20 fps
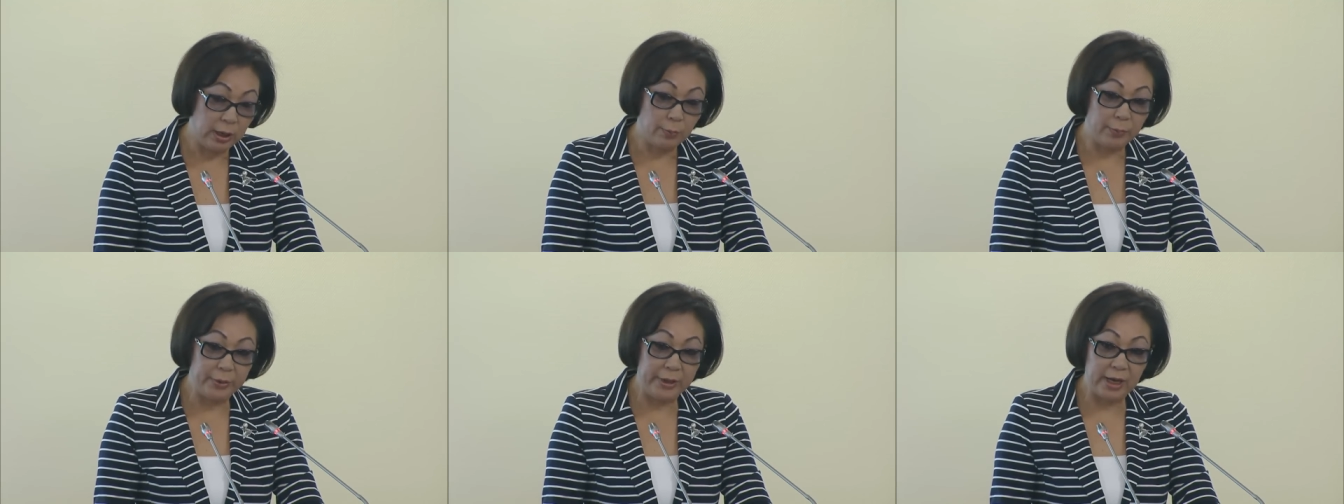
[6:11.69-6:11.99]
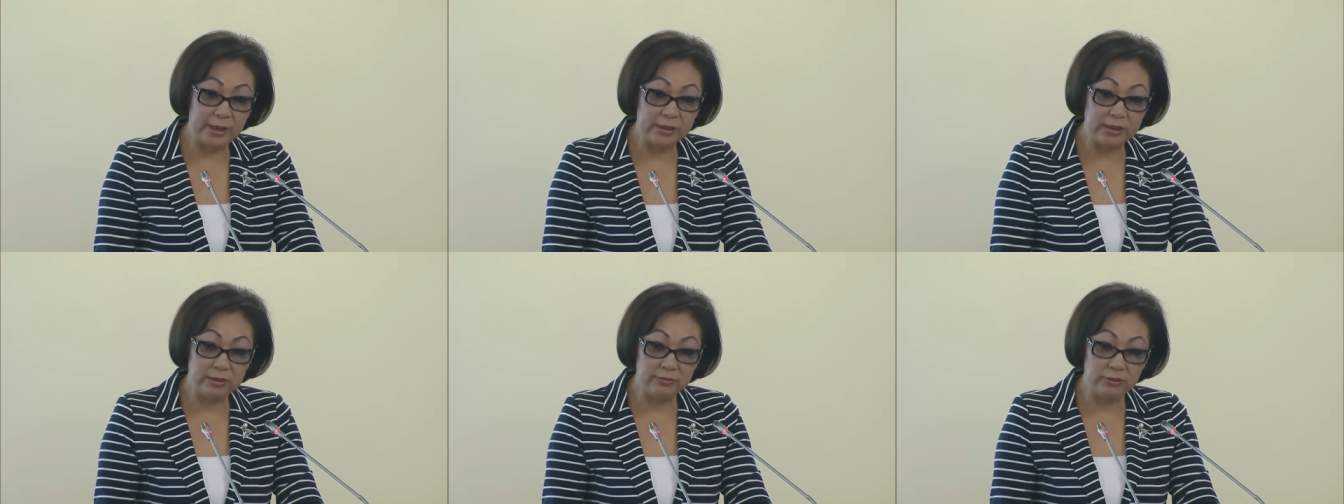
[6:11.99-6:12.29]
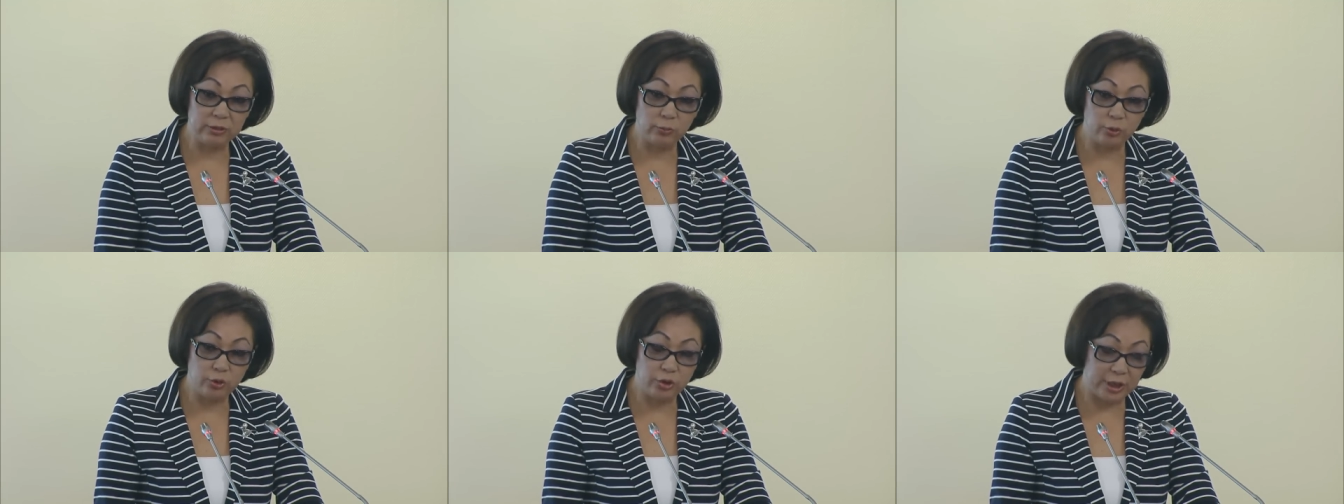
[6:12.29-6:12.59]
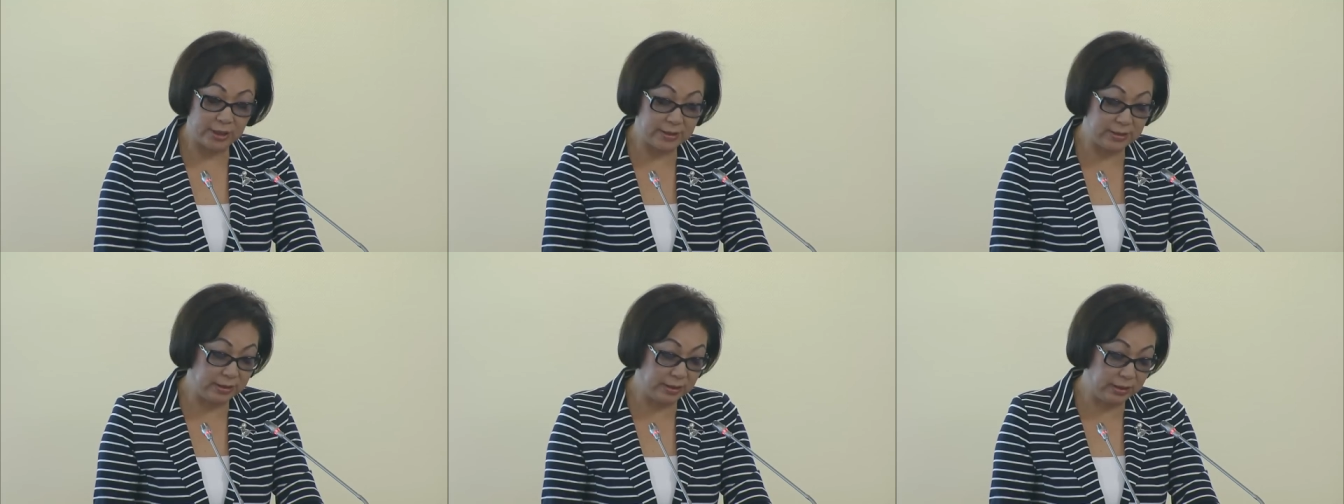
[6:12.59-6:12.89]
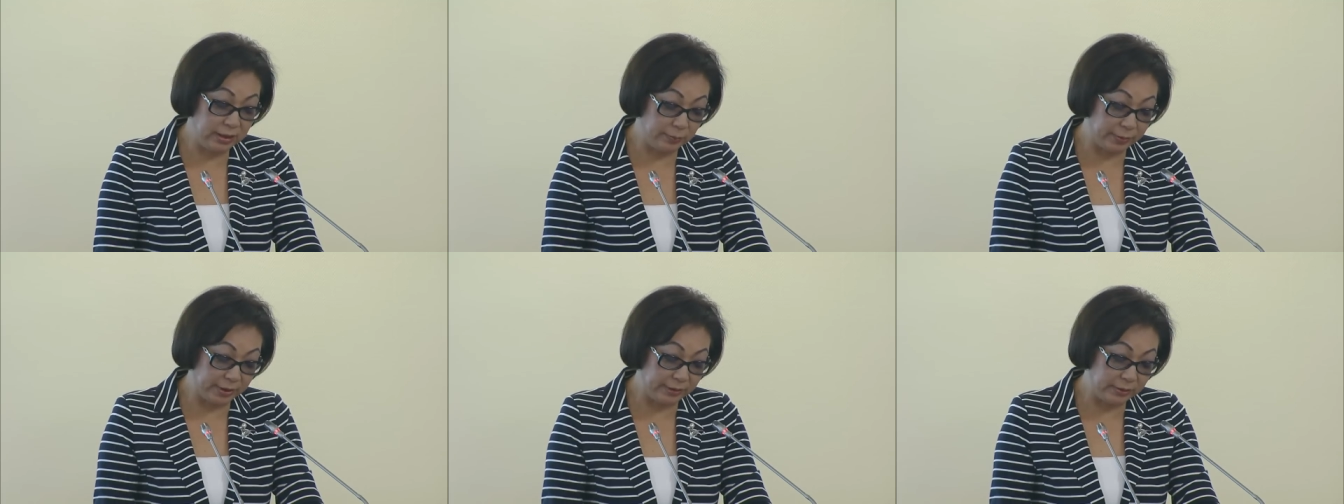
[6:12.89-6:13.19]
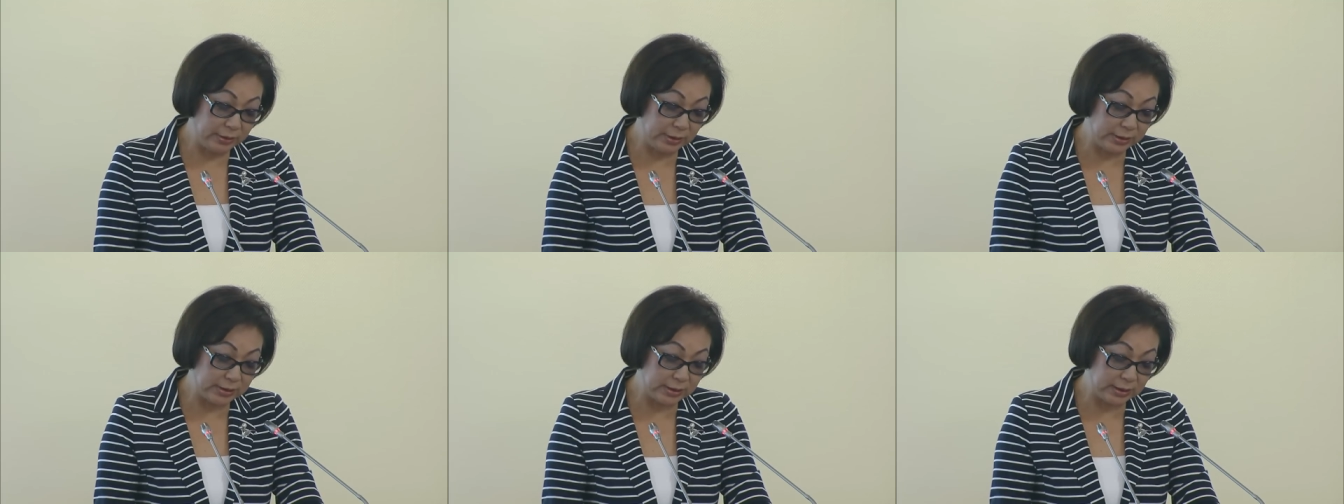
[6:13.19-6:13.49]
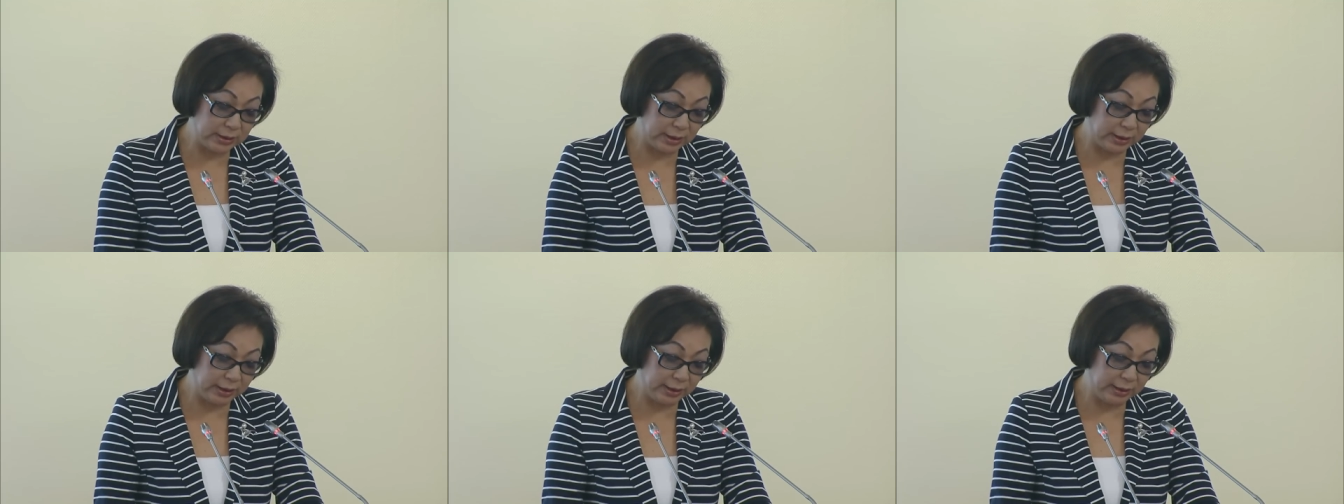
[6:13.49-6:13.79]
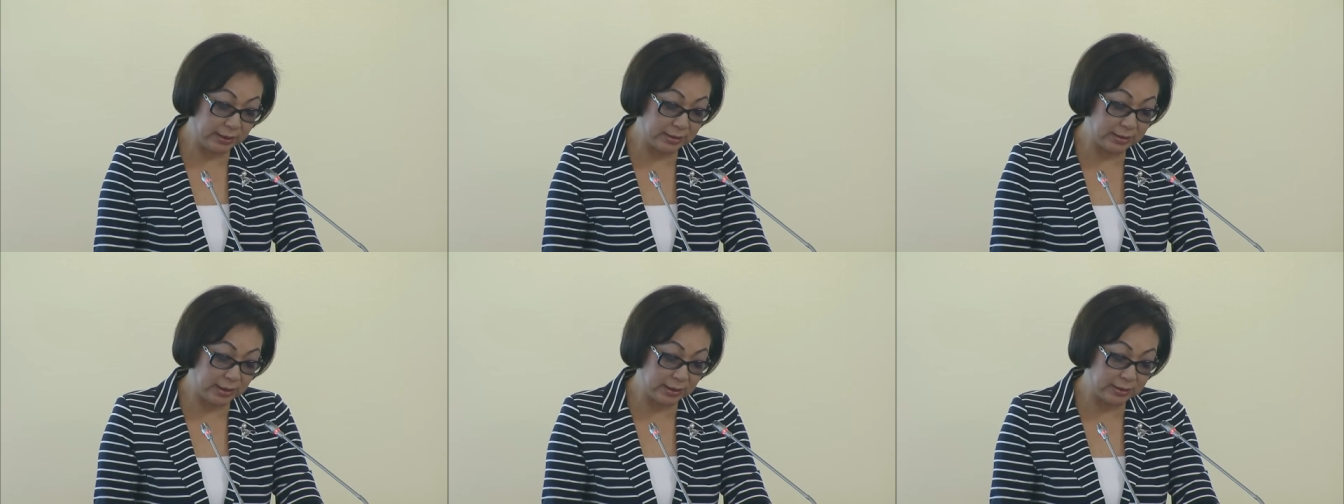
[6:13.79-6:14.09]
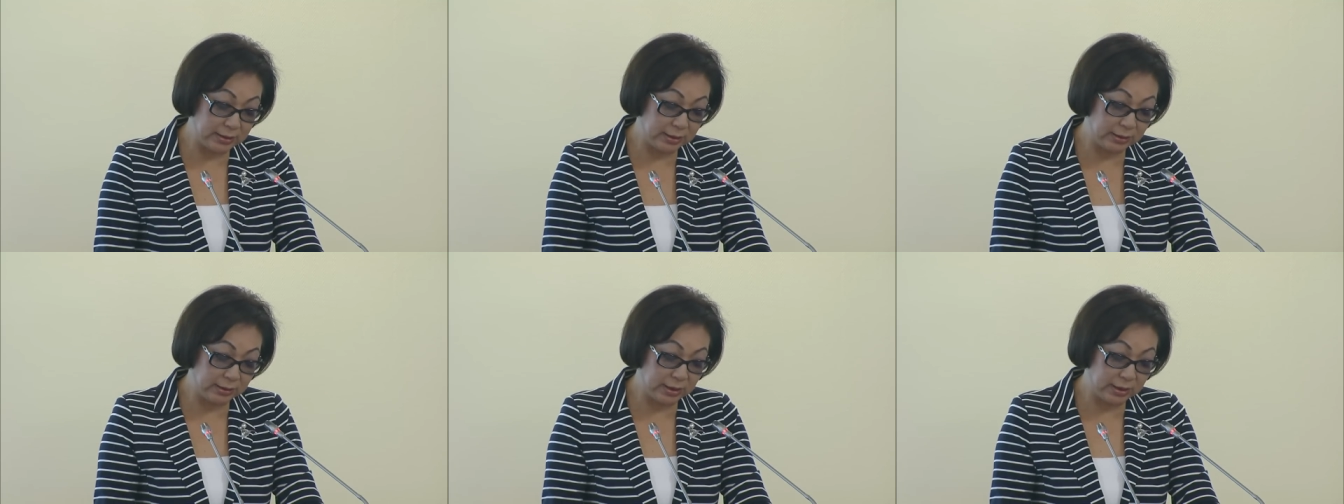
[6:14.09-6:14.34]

При активном участии неправительственных организаций